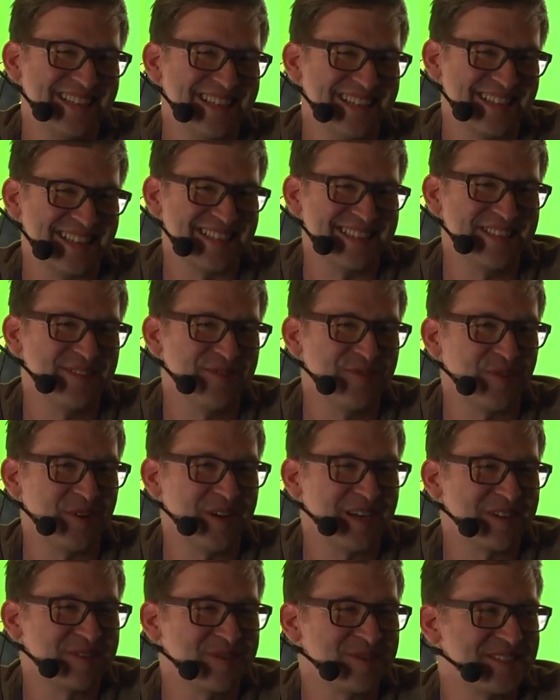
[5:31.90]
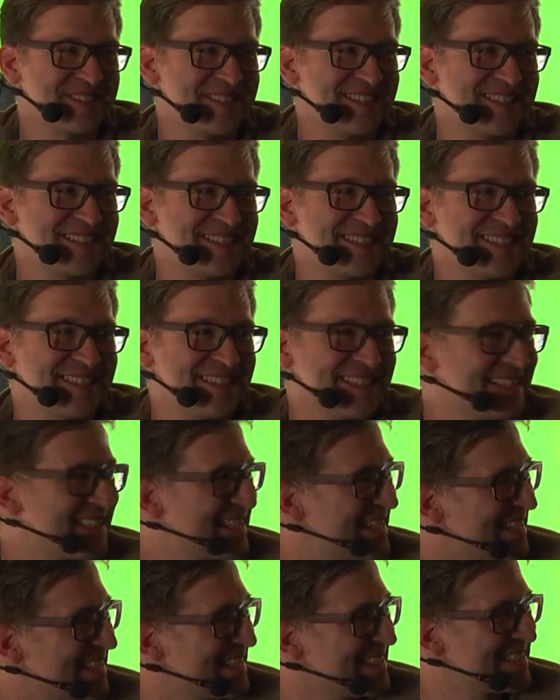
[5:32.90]
das ist ein vollakustisches
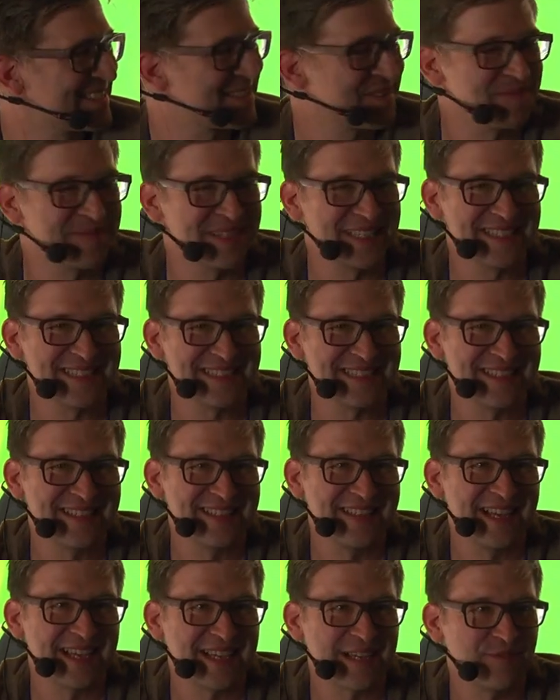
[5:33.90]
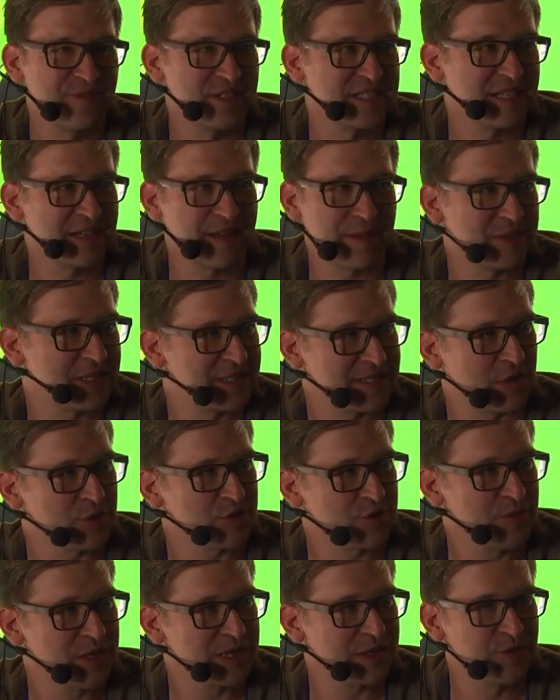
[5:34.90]
äh, Instrument. Bisher habt ihr das auch
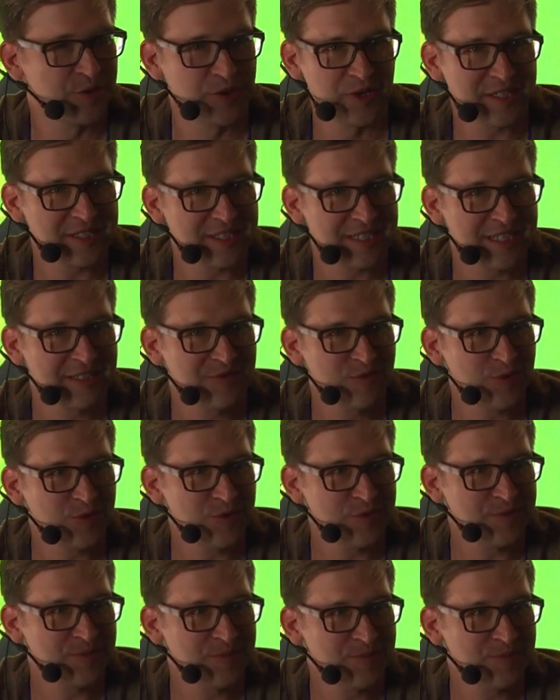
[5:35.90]
schon mal gehört irgendwo?